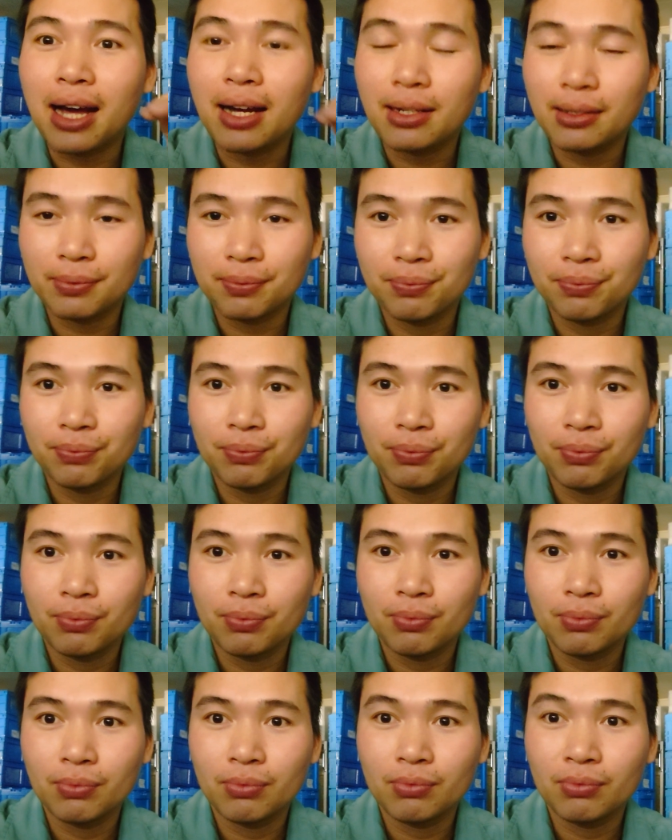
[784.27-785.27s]
tháng
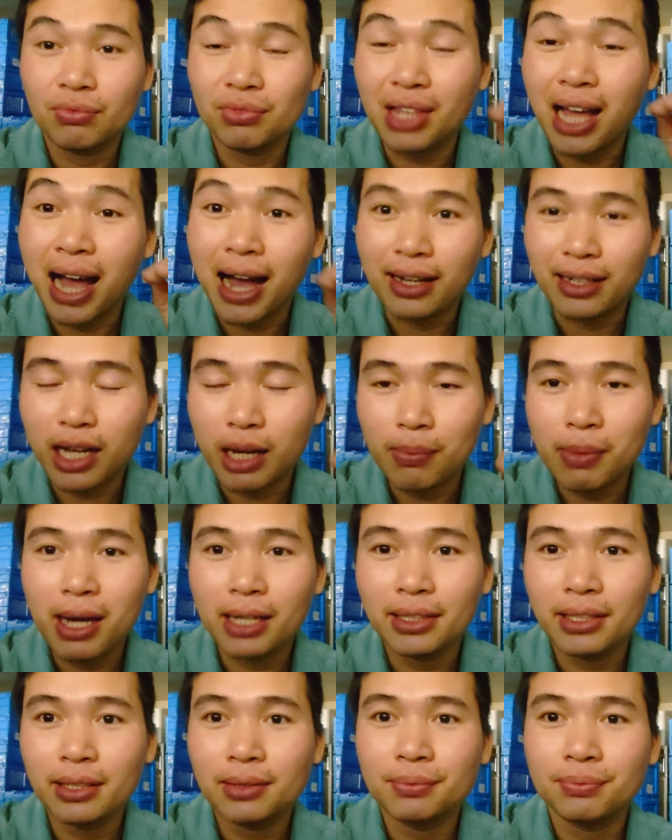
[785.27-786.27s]
tháng các
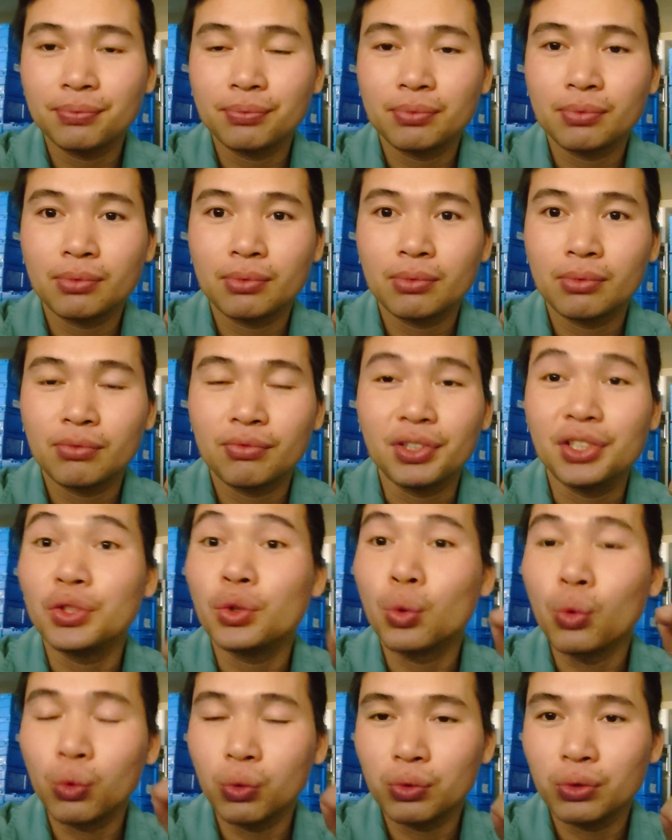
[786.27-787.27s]
bạn nhá
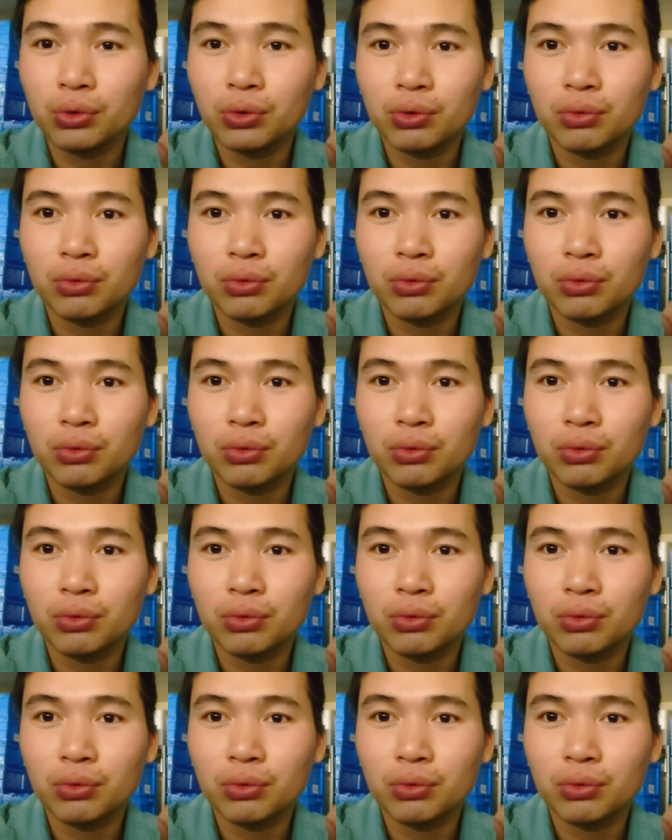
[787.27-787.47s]
ví dụ